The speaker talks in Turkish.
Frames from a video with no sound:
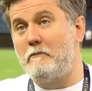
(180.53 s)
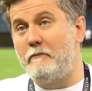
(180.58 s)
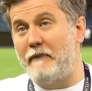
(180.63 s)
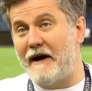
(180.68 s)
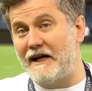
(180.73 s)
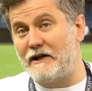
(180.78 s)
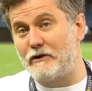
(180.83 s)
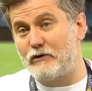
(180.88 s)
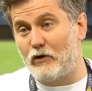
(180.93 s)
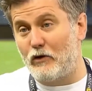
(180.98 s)

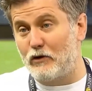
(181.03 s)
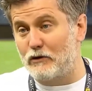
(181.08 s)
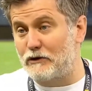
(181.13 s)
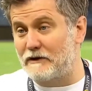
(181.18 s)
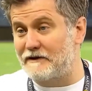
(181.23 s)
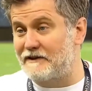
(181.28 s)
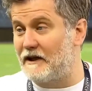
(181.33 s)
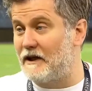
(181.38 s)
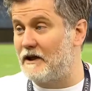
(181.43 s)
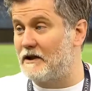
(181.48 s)
Belki
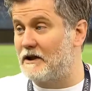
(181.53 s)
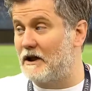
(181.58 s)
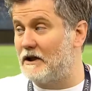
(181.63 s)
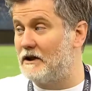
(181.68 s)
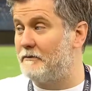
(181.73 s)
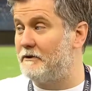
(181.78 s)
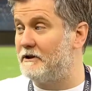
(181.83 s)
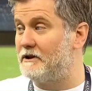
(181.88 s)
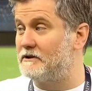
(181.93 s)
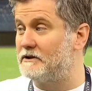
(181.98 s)
orta saha
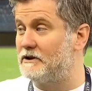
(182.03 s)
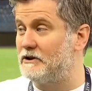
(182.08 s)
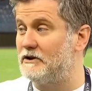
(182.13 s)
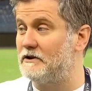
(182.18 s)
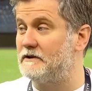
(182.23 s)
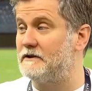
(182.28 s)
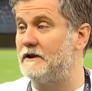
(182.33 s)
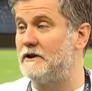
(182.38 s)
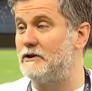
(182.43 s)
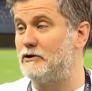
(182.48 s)

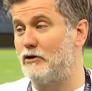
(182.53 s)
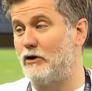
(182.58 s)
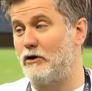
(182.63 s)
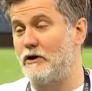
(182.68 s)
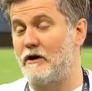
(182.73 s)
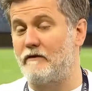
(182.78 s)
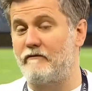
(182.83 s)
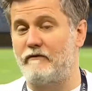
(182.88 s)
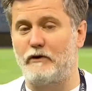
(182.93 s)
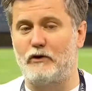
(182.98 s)
kalabalıklaşırsa işte
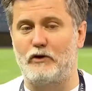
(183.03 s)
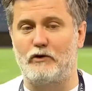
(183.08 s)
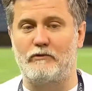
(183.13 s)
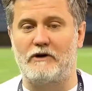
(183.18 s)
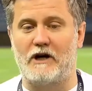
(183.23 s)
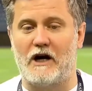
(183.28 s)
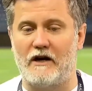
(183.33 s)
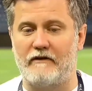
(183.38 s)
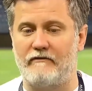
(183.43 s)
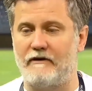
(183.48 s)
örnek veriyorum
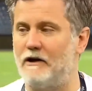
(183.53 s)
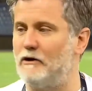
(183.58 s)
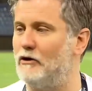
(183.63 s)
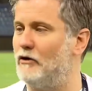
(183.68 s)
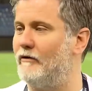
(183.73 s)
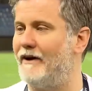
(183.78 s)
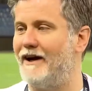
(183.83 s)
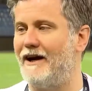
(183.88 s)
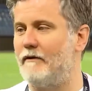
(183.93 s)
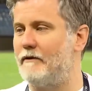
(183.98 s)

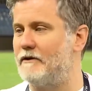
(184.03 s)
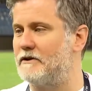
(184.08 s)
Carvalho veya